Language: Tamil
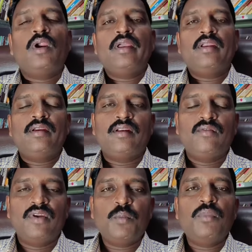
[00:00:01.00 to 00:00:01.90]
உங்களை
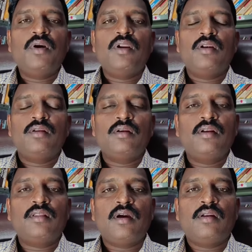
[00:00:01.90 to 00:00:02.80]
நீங்கள் விரும்புங்கள்
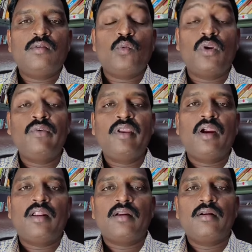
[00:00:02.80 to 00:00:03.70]
என்றுதான்
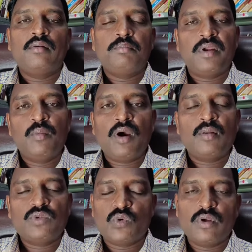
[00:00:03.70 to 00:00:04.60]
உளவியலாளர்கள்
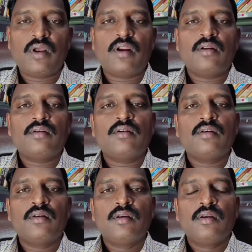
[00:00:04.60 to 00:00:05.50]
பெரும்பாலும் சொல்லுகிறார்கள்
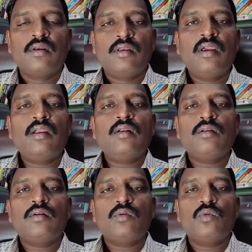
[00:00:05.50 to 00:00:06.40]
ஏன்
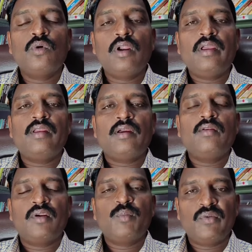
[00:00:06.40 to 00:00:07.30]
உங்களை
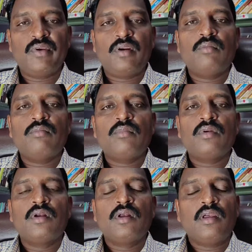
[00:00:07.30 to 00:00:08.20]
நீங்கள் விரும்ப வேண்டும்
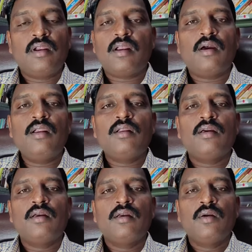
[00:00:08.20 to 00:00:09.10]
என்றால்
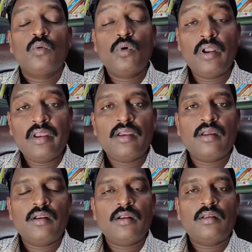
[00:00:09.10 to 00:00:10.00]
உங்களை
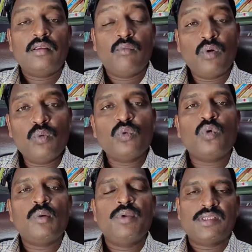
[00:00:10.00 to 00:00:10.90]
நீங்கள் எவ்வளவு
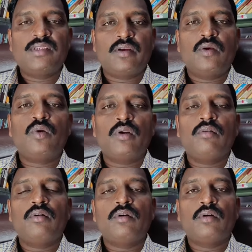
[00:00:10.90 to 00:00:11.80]
தூரம்
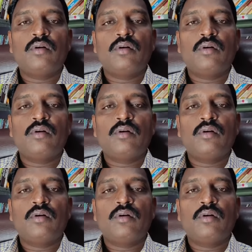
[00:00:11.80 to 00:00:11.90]
நேசிக்கிறீர்களோ